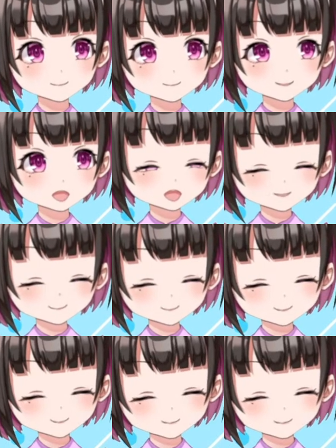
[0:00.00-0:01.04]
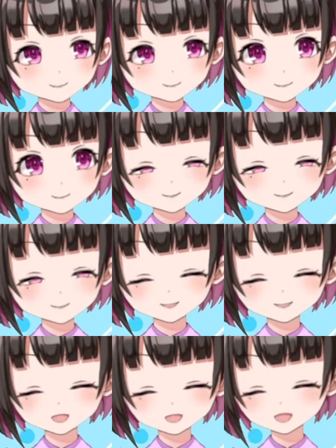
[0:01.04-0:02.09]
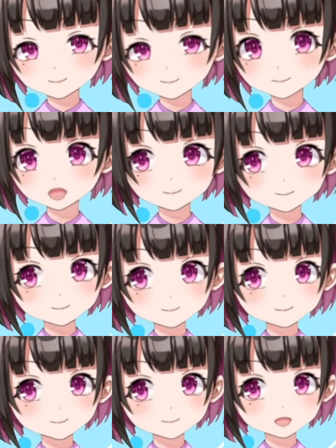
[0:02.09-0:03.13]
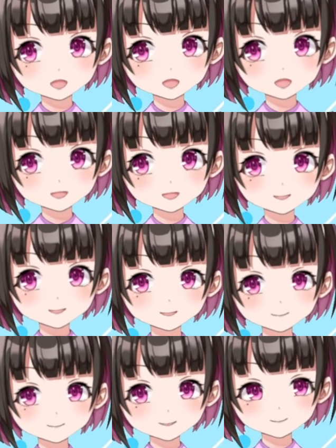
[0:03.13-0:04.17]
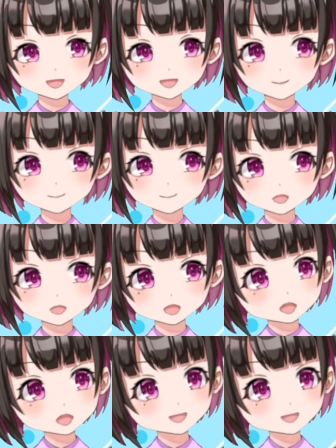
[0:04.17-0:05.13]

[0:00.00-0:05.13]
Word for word: アメリカンフットボールとかと兼用で、みたいな感じなのかな。